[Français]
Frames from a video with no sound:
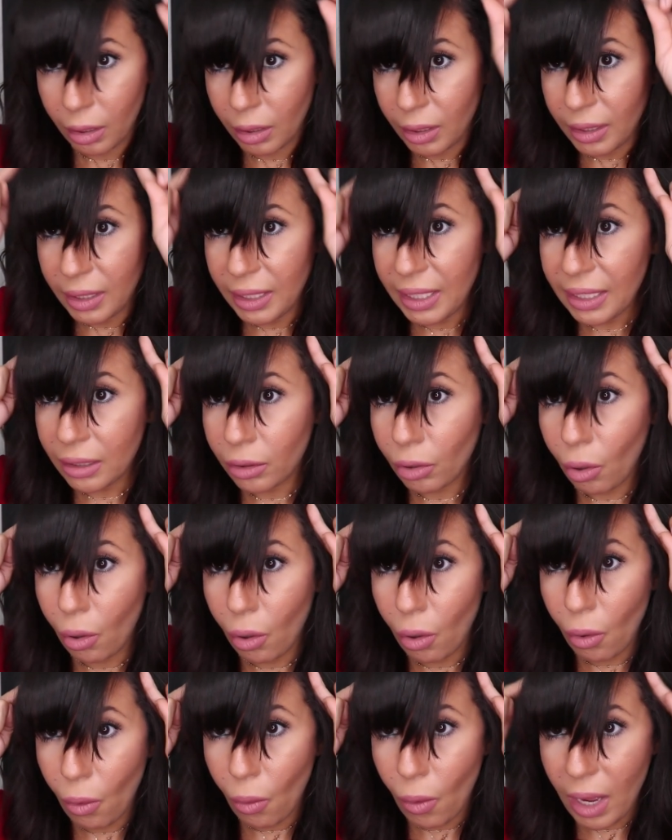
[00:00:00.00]
ni
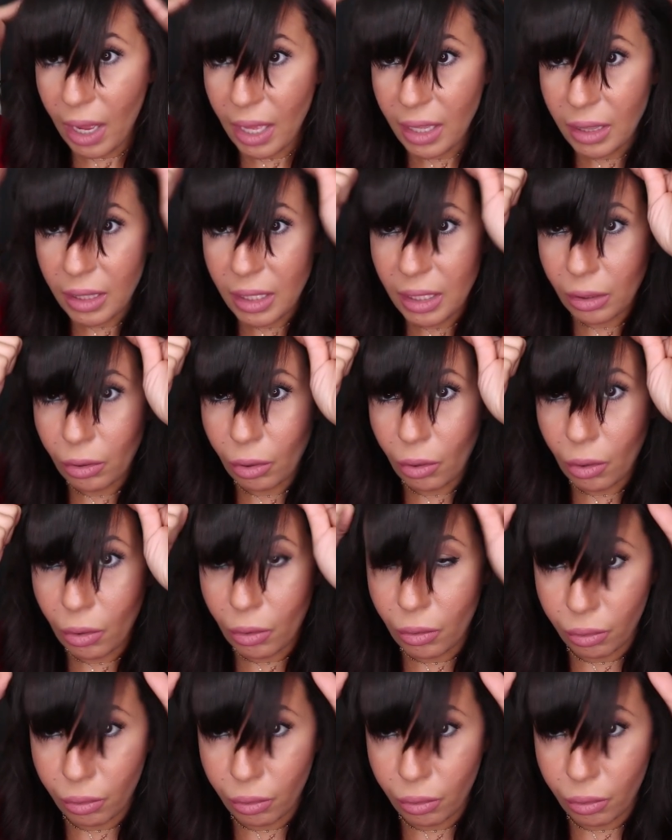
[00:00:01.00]
trop loin, ni trop